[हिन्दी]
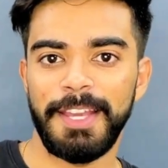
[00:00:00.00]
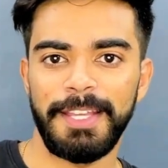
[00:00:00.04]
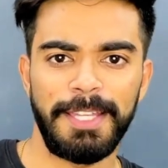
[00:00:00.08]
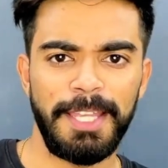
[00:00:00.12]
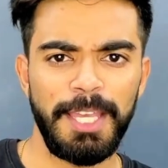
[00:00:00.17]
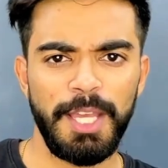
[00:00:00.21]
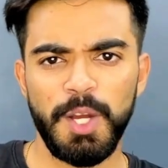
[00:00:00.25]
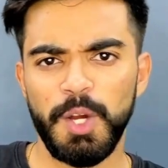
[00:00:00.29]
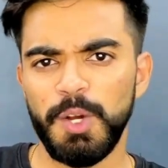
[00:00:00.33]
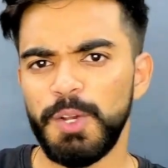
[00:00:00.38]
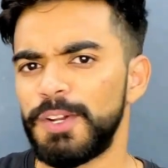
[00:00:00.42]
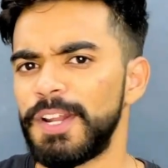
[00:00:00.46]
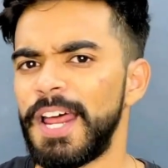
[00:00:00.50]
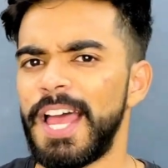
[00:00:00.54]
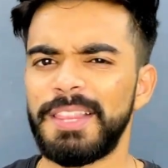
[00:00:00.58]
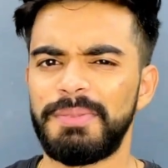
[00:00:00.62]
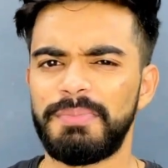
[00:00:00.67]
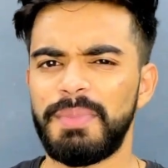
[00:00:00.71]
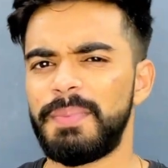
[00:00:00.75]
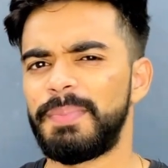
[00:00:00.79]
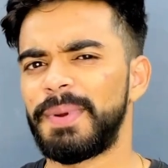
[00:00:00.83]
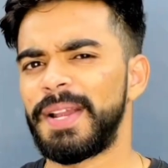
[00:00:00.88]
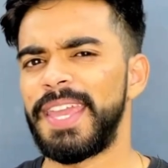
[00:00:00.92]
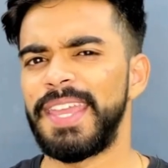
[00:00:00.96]
फ़ायदे हैं और
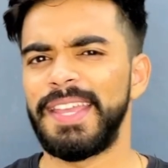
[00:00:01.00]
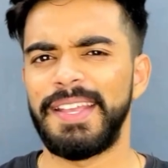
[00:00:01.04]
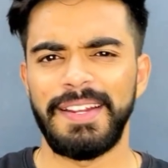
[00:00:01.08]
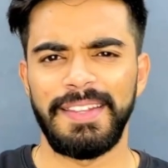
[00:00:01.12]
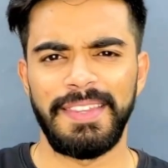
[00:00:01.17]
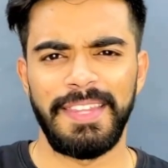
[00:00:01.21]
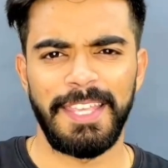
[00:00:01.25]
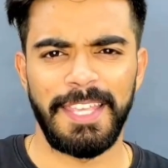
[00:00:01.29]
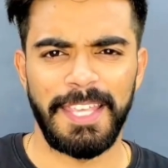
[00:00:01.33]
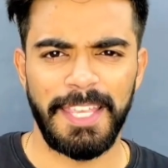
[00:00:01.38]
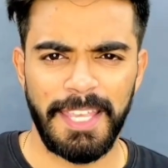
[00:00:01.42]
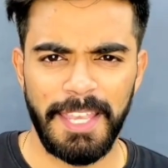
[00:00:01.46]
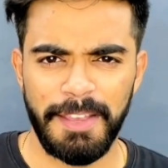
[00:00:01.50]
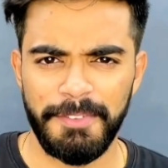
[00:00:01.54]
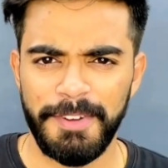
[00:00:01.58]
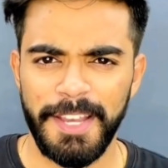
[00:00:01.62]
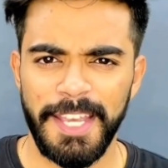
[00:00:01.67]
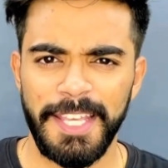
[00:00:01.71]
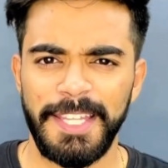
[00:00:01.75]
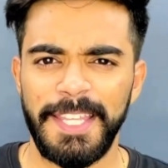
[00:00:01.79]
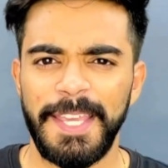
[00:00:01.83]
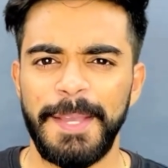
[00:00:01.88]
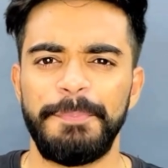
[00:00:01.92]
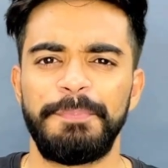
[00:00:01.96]
रात में पढ़ाई करने के क्या
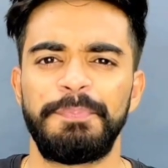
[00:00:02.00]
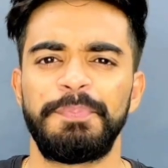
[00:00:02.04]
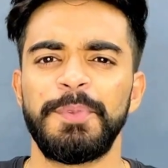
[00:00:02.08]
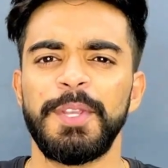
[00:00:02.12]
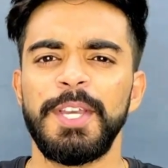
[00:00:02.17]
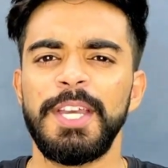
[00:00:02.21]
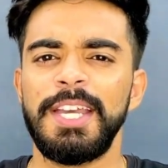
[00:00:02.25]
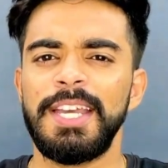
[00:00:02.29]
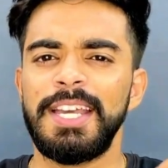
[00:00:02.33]
फ़ायदे हैं